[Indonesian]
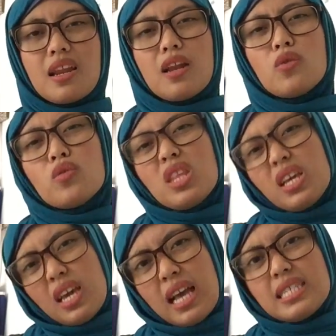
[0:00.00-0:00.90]
Terlalu
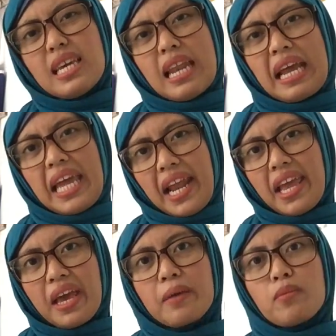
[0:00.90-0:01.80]
tinggi nggak sih kira-kira
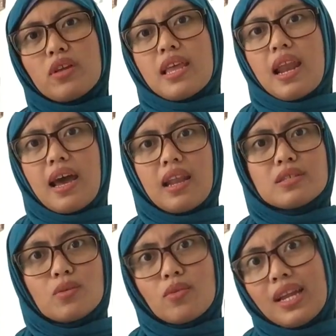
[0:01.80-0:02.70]
ya buat
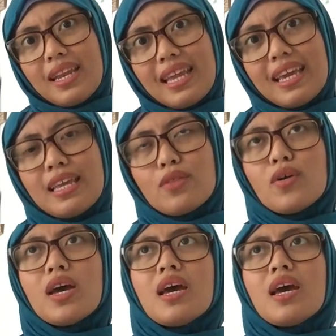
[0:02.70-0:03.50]
anak-anak seumur ini gitu.